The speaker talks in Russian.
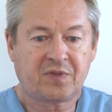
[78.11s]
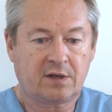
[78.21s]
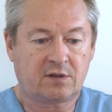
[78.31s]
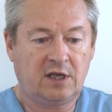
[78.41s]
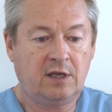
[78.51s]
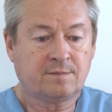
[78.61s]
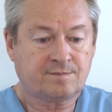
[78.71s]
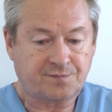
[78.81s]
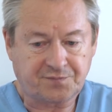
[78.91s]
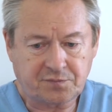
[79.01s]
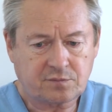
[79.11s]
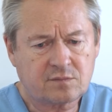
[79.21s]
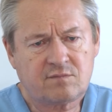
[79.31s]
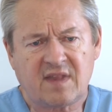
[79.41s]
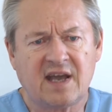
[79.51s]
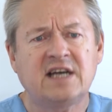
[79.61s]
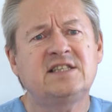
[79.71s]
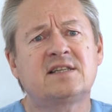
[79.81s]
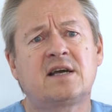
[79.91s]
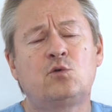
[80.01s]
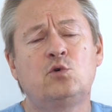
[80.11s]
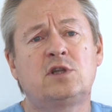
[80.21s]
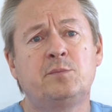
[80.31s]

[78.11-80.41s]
Вот. И хотят какую-то